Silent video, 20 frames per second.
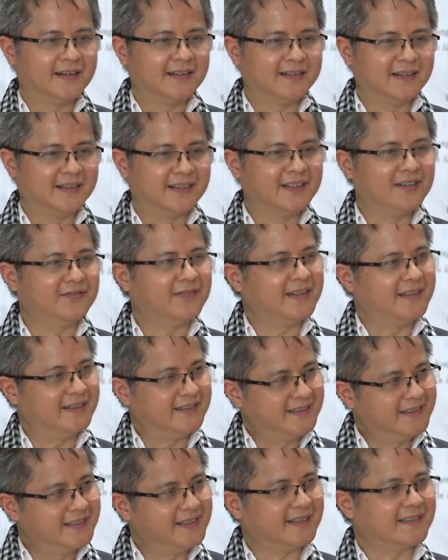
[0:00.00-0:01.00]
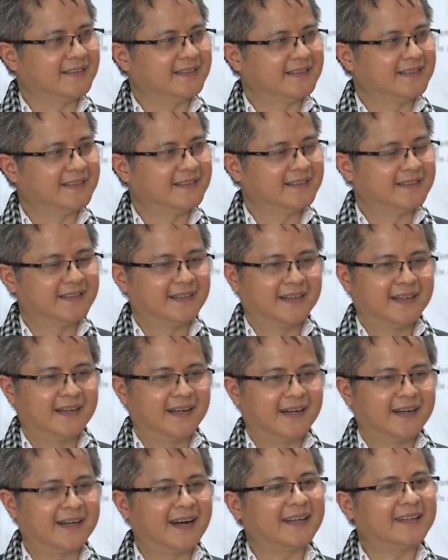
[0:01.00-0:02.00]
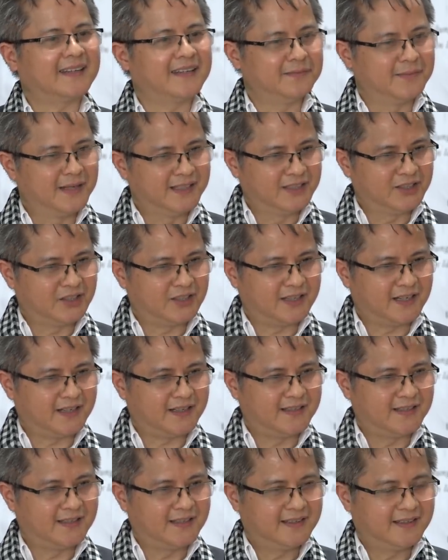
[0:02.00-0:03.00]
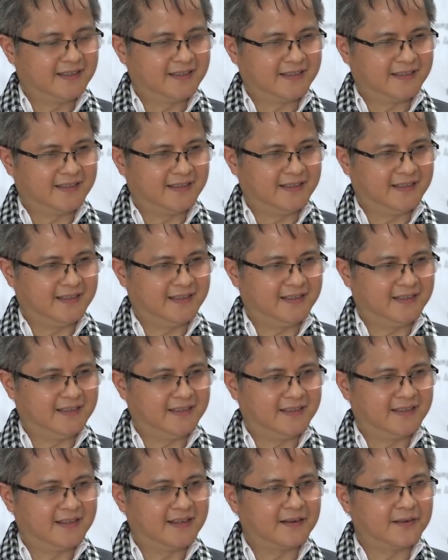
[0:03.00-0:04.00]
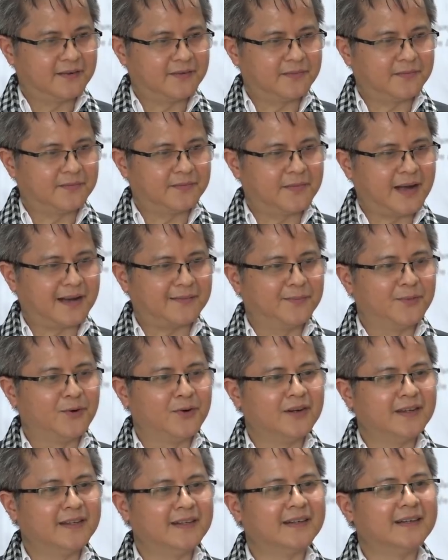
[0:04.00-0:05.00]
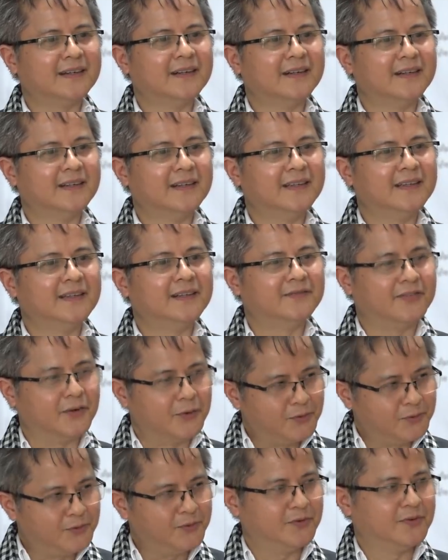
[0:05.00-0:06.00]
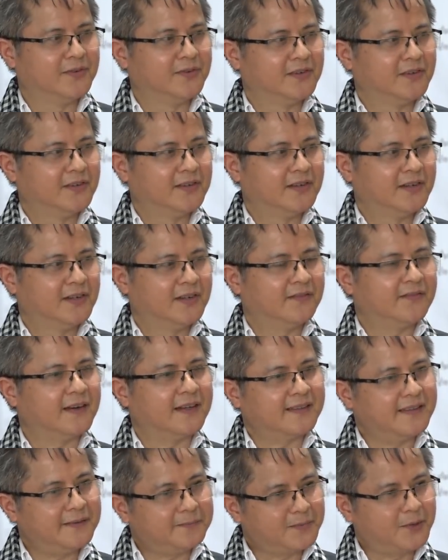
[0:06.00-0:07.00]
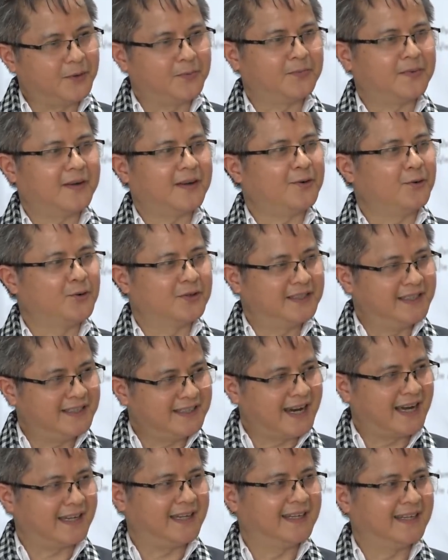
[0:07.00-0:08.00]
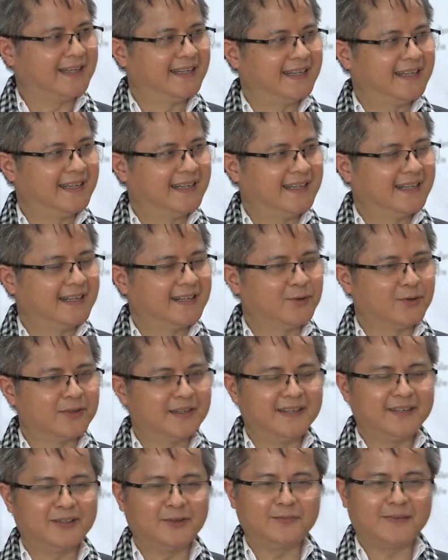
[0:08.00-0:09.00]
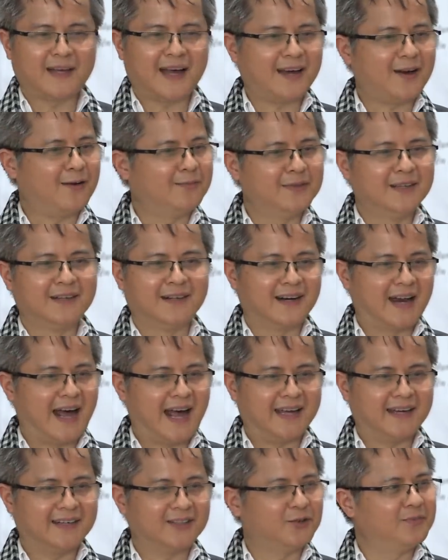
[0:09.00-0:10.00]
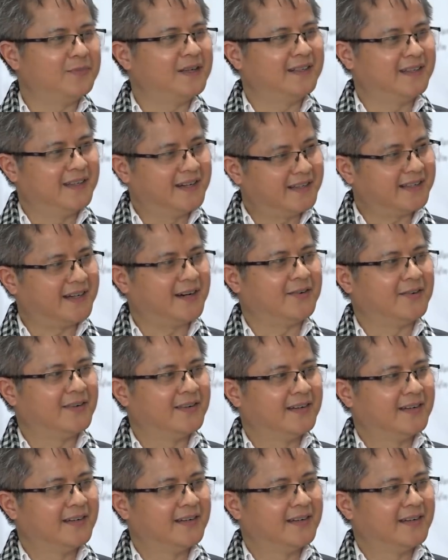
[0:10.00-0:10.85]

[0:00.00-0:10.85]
dựng nước và giữ nước nay thời bình rồi đó thì bác muốn những người như vũ phải tiếp tục cái cuộc chiến này cuộc chiến chúng ta không dừng lại ở chỗ biên giới đâu